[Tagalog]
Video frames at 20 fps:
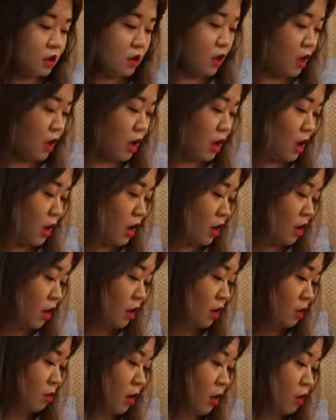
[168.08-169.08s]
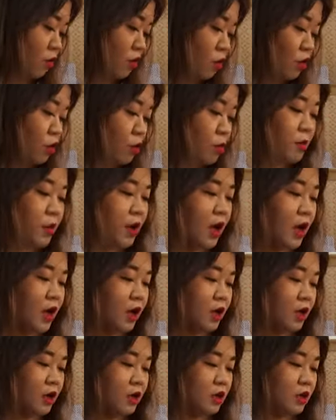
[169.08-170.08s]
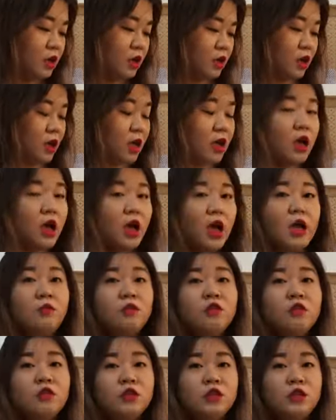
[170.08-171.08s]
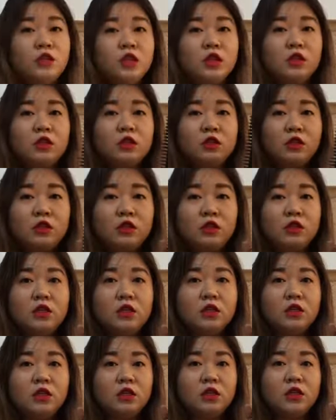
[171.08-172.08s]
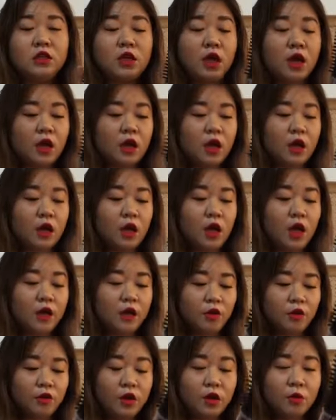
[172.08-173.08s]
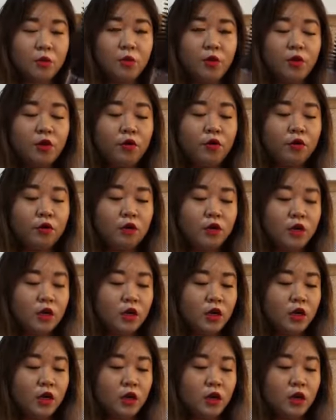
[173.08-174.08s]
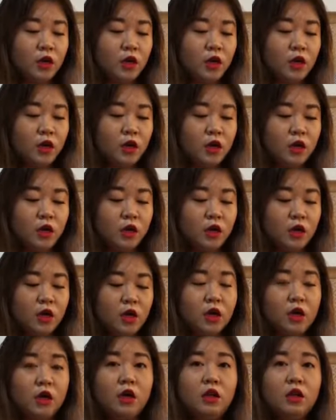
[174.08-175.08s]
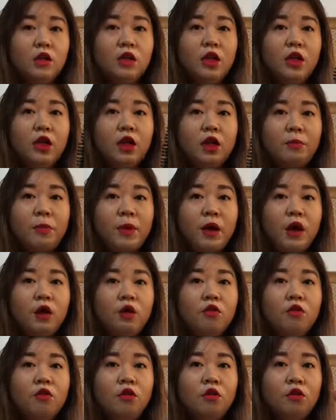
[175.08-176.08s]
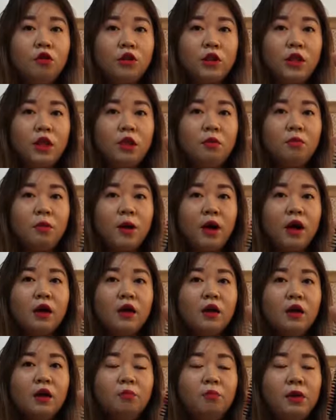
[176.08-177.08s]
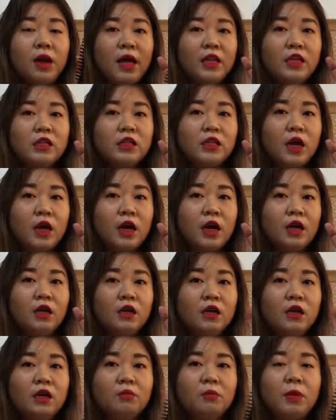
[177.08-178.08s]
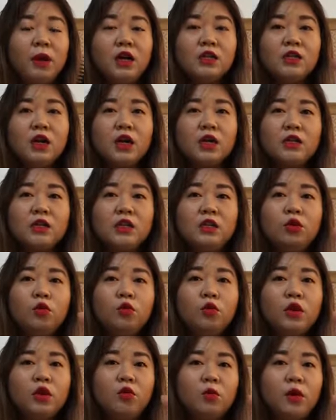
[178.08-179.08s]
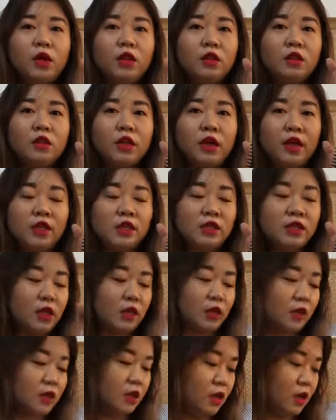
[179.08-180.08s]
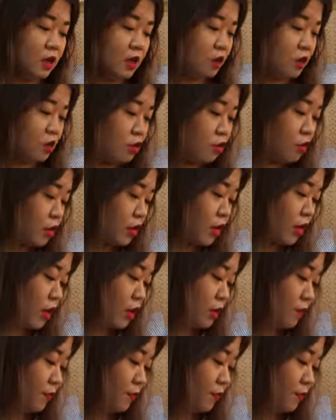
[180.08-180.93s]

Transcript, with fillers: uh, ah, magkulot pa, I'm using this uh, Ionic Pro uh, na pangkulot and pang-plancha. Para siya kasing 2-in-1 guys eh. Or,